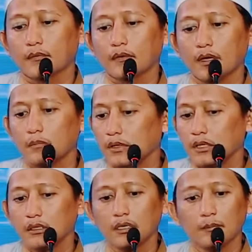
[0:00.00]
Apa
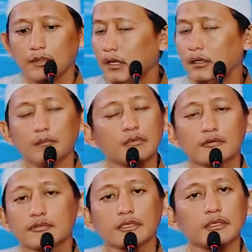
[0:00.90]
kata Nabi Adam?
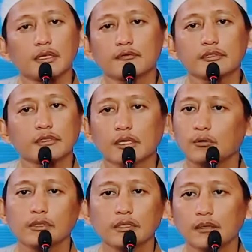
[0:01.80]
Nafsi, nafsi,
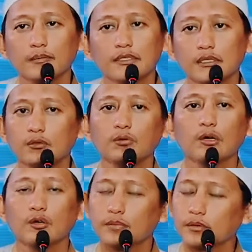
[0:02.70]
aku tidak bisa. Dulu
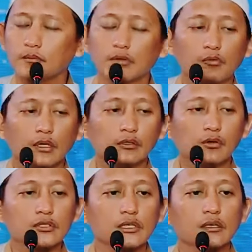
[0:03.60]
aku pernah berbuat
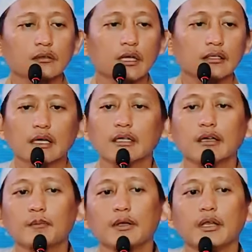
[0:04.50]
dosa. Datanglah
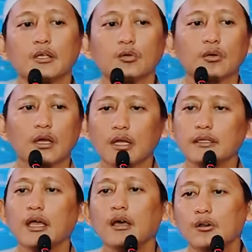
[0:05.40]
kepada Nuh, karena
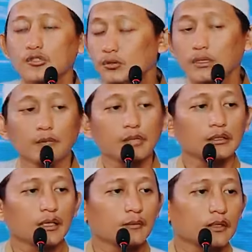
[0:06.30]
ia Rasul yang
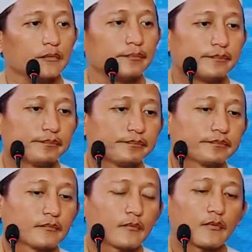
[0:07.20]
pertama.
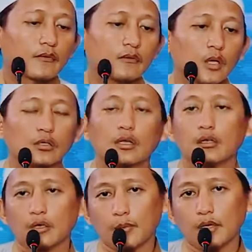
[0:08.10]

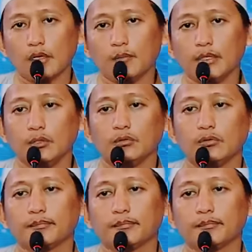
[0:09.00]
Datanglah kepada Nabi Nuh.